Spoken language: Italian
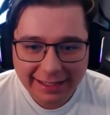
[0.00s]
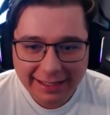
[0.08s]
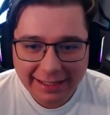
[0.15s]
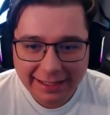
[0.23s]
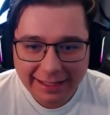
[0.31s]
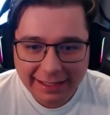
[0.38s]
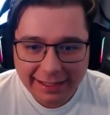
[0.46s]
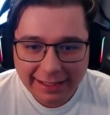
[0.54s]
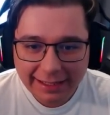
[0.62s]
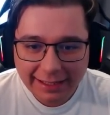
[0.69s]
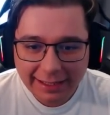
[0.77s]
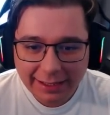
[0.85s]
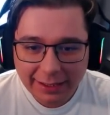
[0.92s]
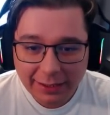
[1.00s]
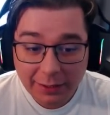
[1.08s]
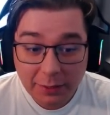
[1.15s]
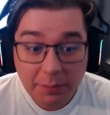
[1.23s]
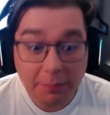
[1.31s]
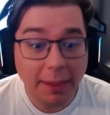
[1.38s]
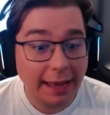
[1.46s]
Believe whatever lie
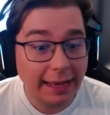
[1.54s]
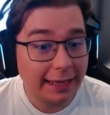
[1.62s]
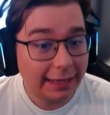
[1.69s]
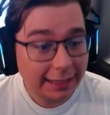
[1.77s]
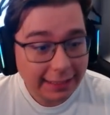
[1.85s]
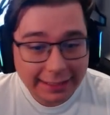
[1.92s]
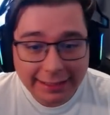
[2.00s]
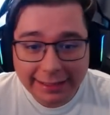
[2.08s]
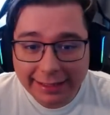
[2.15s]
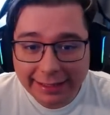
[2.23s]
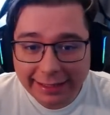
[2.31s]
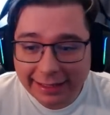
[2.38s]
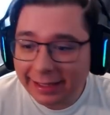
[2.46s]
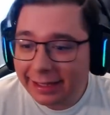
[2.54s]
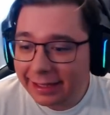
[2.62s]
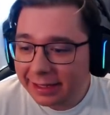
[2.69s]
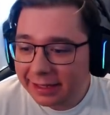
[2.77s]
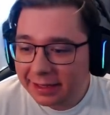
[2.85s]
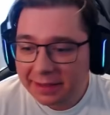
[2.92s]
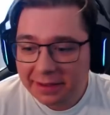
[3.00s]
your Bellini.
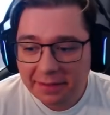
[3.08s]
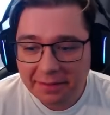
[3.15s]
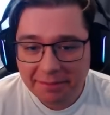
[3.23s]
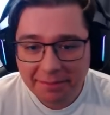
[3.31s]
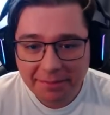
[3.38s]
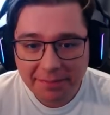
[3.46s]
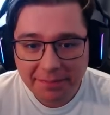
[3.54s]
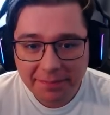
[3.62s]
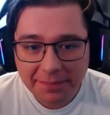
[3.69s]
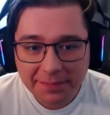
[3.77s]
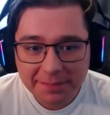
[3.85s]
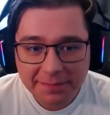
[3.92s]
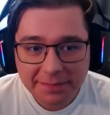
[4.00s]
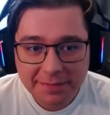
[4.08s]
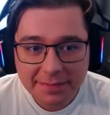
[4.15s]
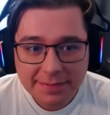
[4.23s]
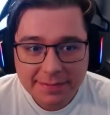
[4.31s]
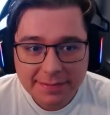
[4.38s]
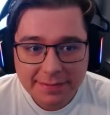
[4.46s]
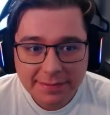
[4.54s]
About your birth.
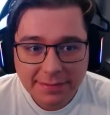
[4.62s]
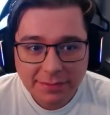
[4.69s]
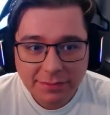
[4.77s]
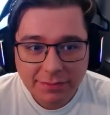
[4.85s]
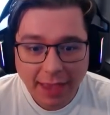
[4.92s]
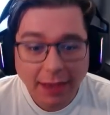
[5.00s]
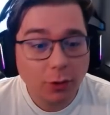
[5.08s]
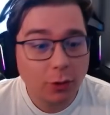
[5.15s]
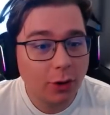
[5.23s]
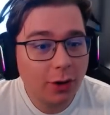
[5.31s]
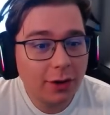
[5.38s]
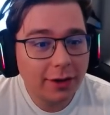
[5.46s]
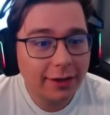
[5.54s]
Try to live a normal Eccolo!